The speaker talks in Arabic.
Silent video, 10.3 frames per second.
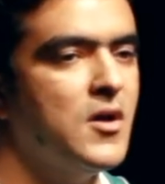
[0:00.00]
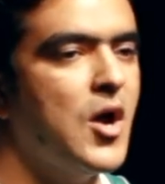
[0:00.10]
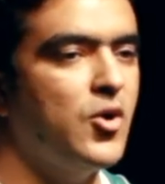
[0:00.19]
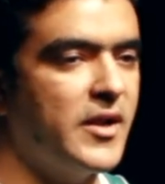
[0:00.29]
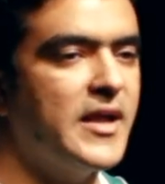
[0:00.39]

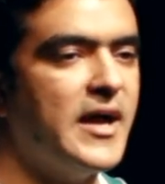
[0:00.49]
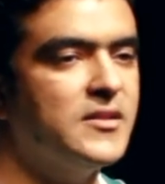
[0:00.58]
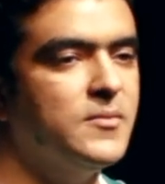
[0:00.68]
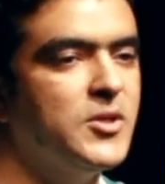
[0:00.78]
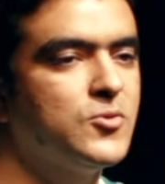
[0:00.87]
او ارجع
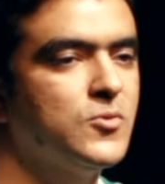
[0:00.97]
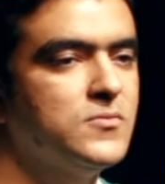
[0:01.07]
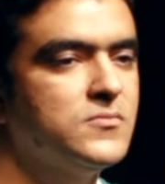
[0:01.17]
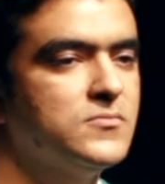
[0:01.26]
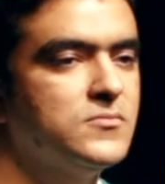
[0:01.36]
حد بيته
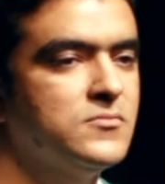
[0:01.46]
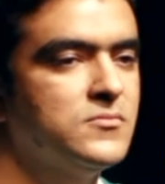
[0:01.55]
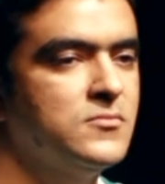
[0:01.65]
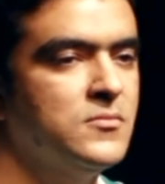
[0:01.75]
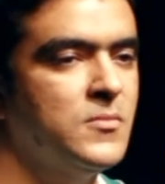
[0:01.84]

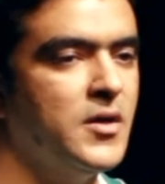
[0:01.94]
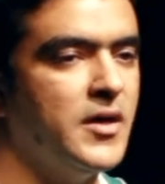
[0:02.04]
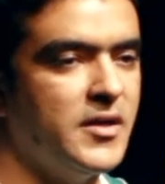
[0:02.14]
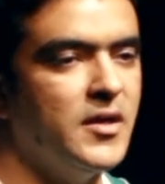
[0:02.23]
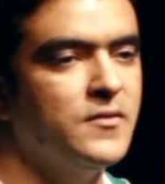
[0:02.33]

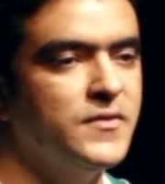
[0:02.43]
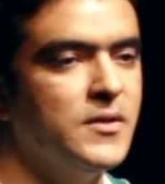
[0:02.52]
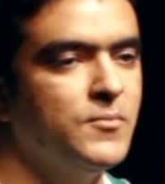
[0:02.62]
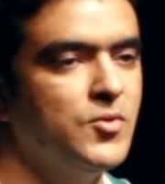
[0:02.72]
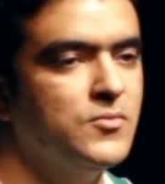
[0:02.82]
غير
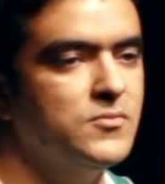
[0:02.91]
دم